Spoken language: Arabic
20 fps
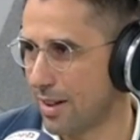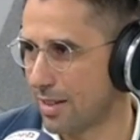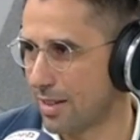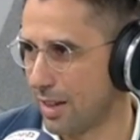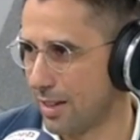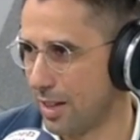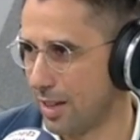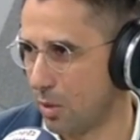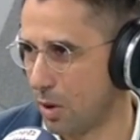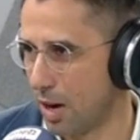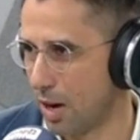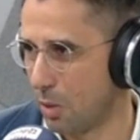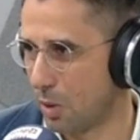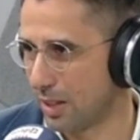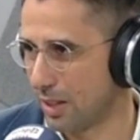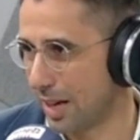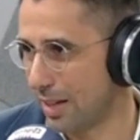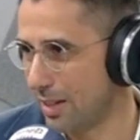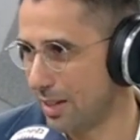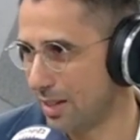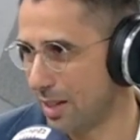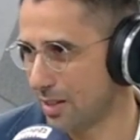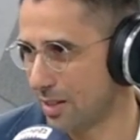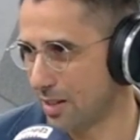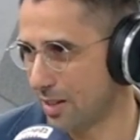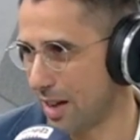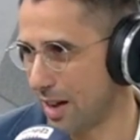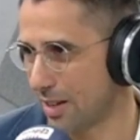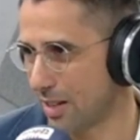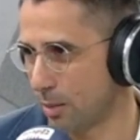الدواء وتحديدا
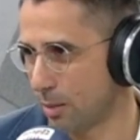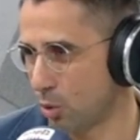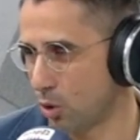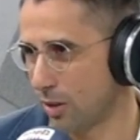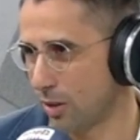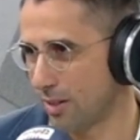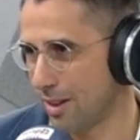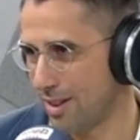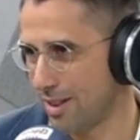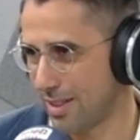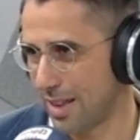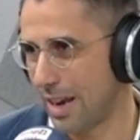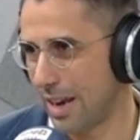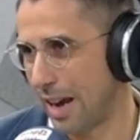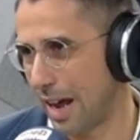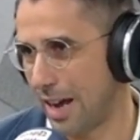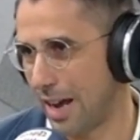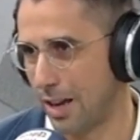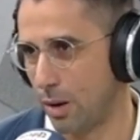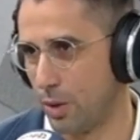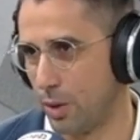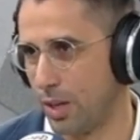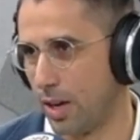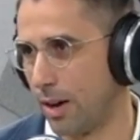صناعه المضادات الحيويه؟